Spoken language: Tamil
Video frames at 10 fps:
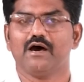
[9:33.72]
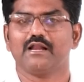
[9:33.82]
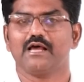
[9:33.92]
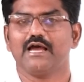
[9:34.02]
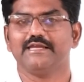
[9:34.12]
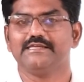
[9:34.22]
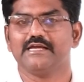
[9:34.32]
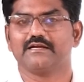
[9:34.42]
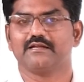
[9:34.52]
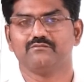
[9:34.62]
வாரா
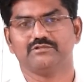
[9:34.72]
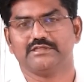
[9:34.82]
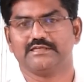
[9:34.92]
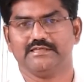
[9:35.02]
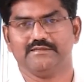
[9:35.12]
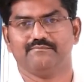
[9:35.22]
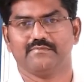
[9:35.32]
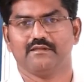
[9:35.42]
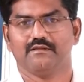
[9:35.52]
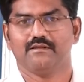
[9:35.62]
ஐயக்கடன் ஒதுக்கு
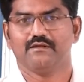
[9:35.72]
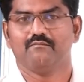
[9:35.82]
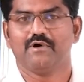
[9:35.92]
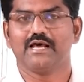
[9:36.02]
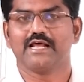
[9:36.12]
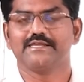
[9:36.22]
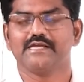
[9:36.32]
வாரா